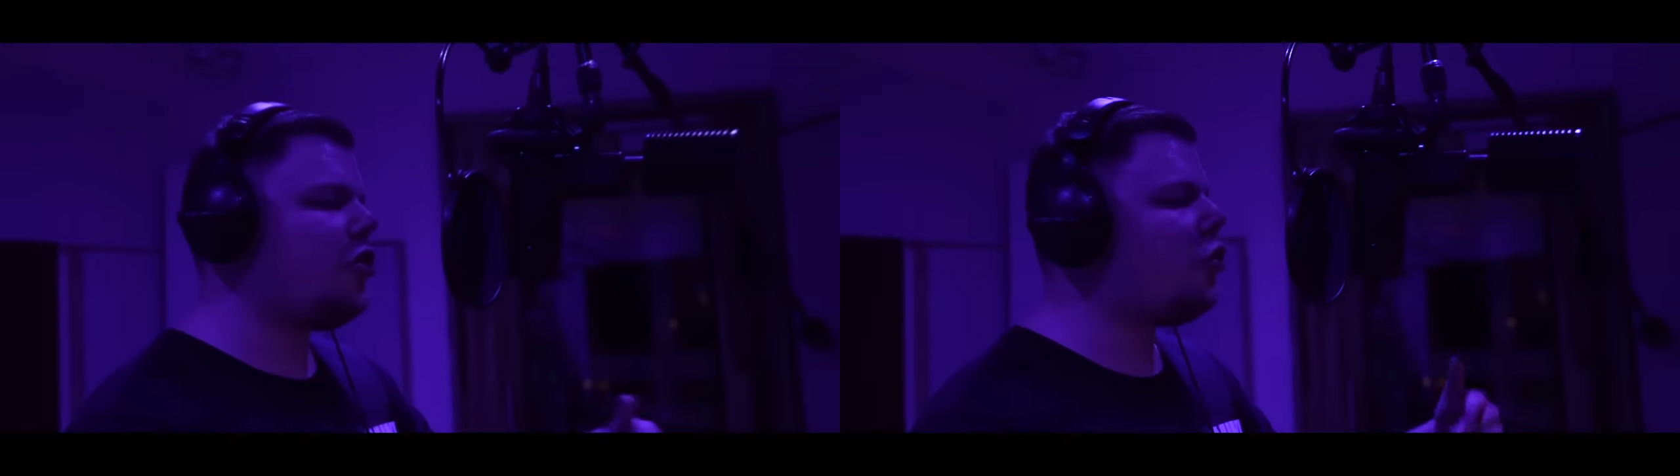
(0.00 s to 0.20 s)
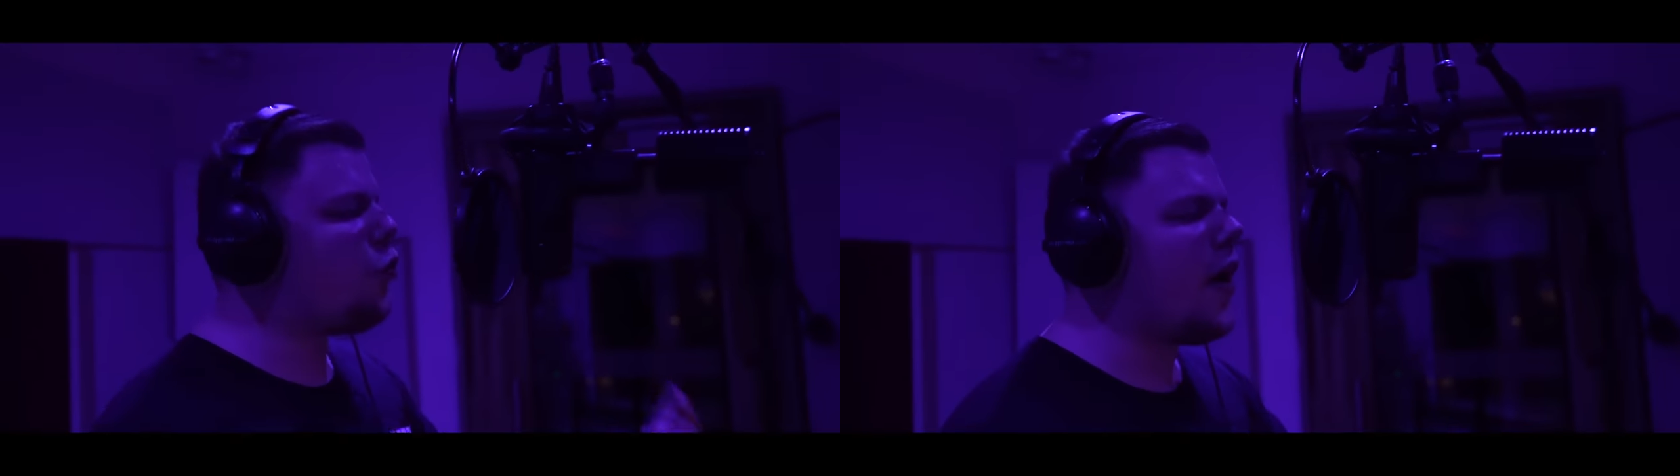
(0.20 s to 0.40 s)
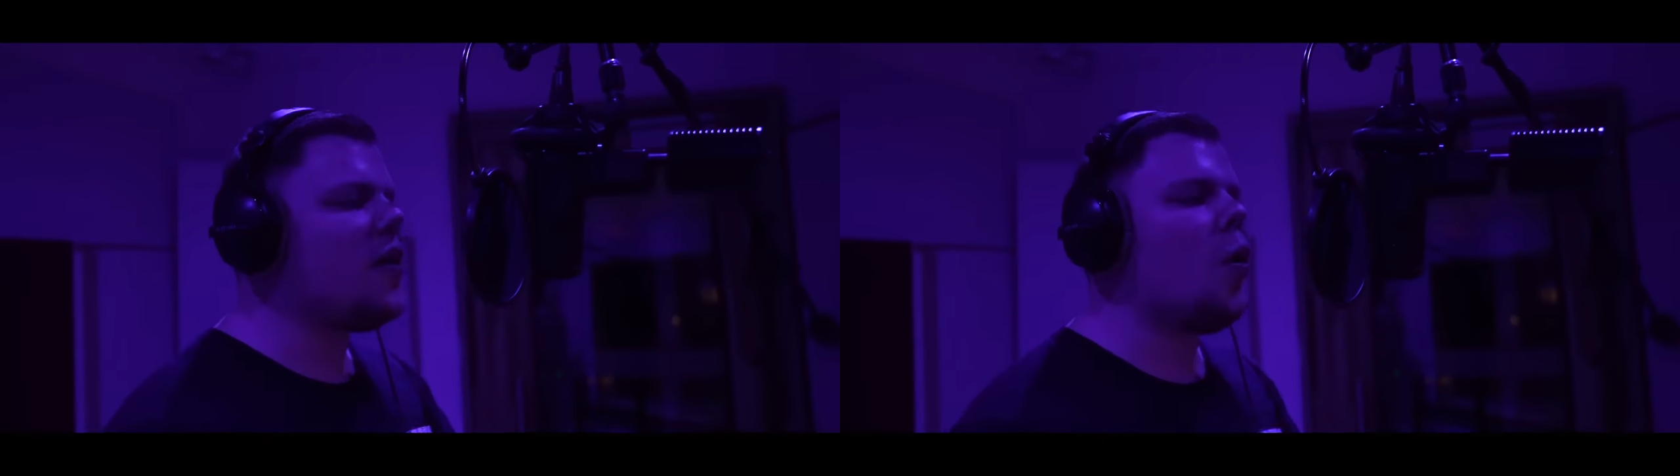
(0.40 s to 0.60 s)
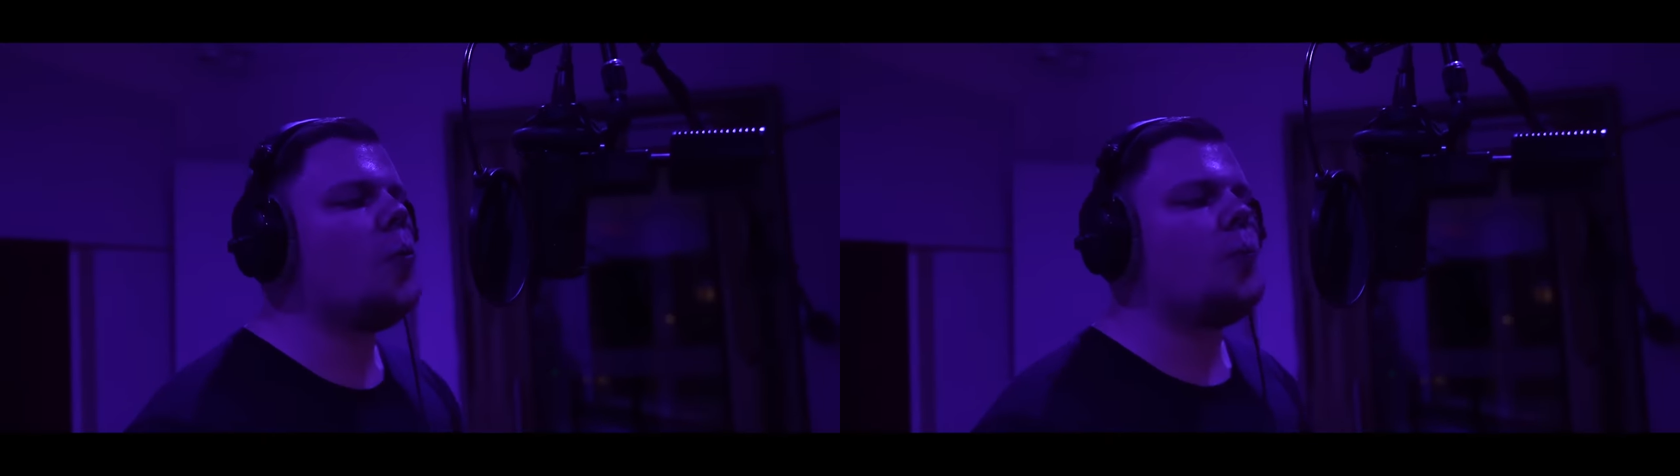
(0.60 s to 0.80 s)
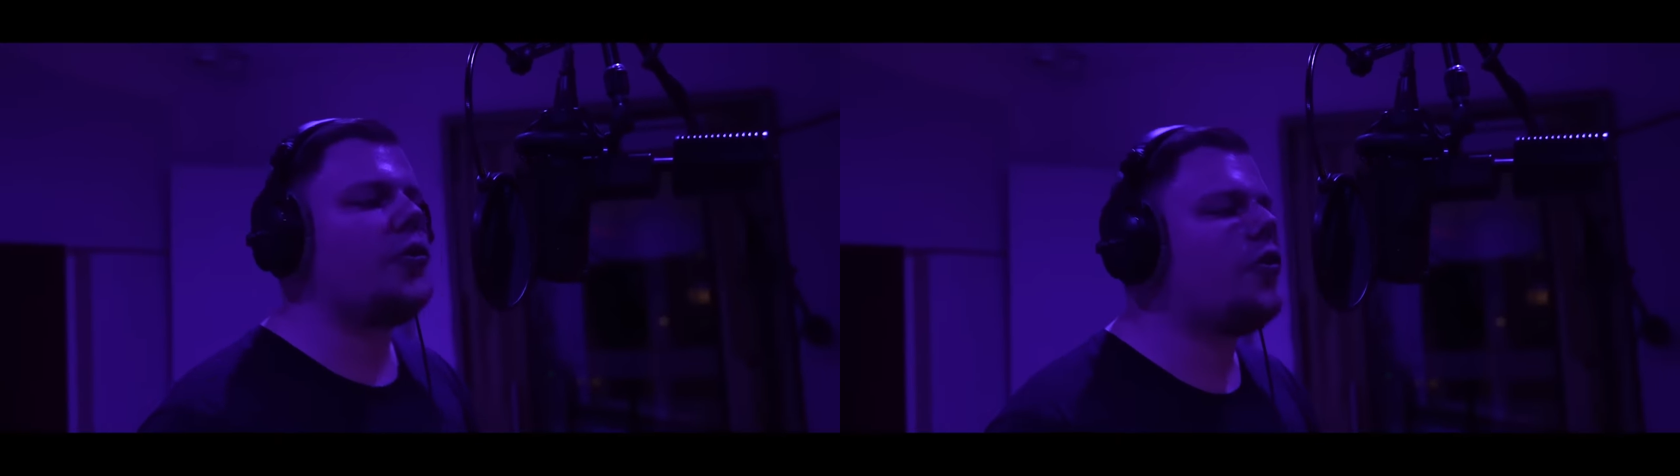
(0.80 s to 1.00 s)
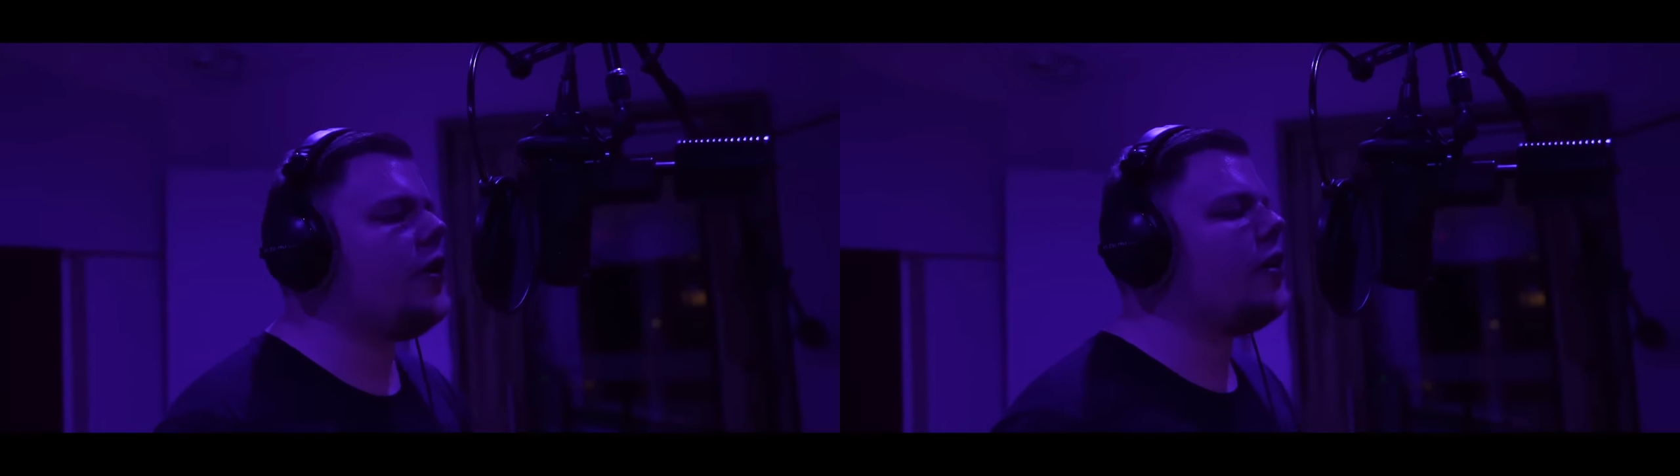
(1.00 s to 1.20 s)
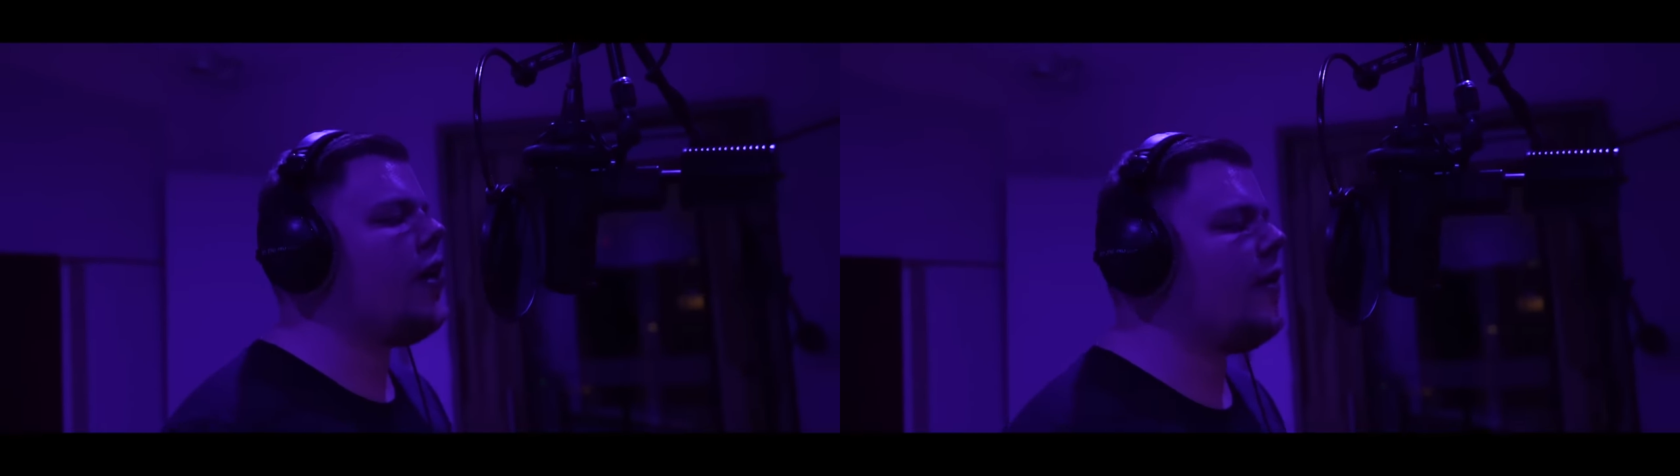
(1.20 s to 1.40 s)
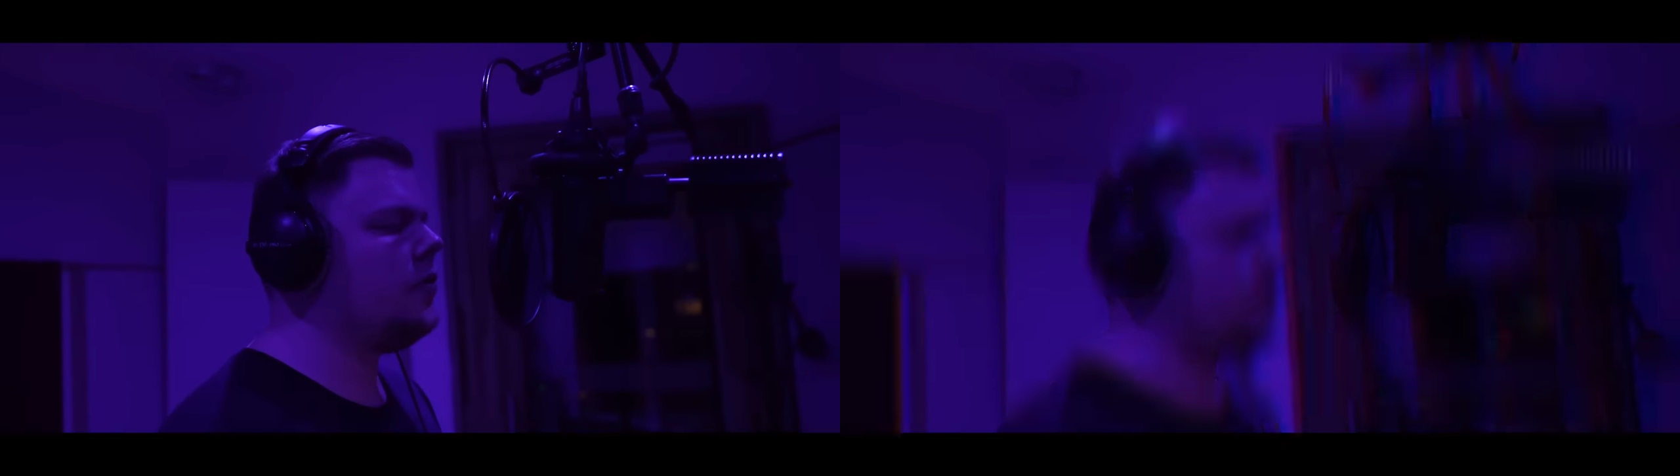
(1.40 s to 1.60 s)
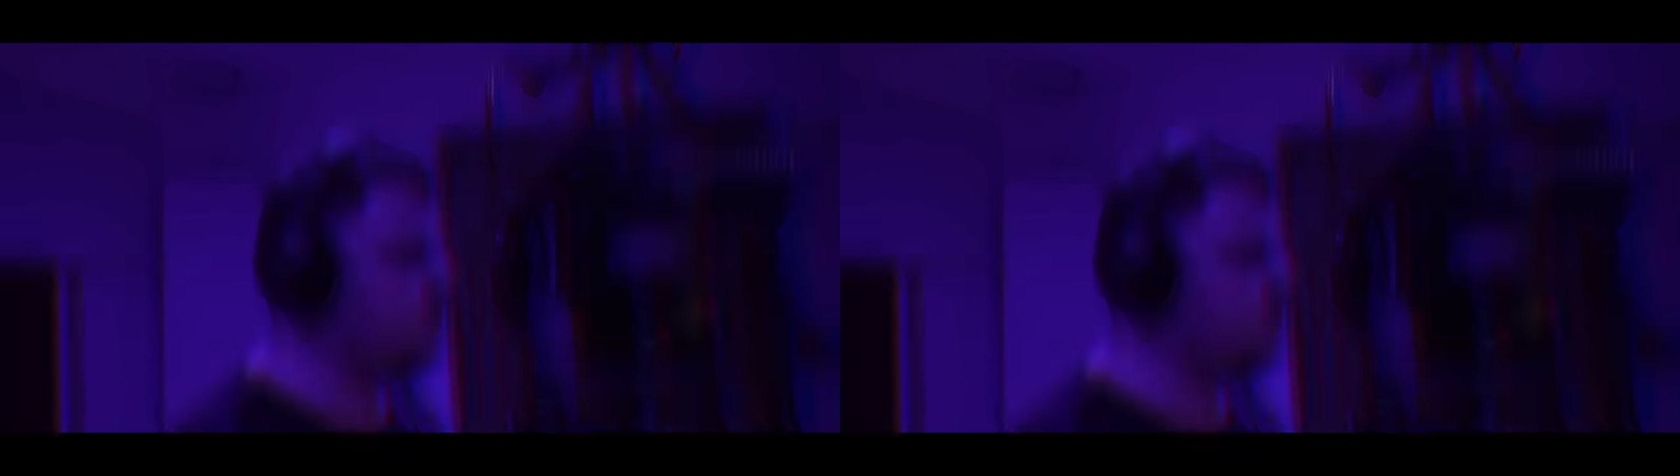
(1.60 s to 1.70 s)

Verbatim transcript: den Schweinehund besiegen kann.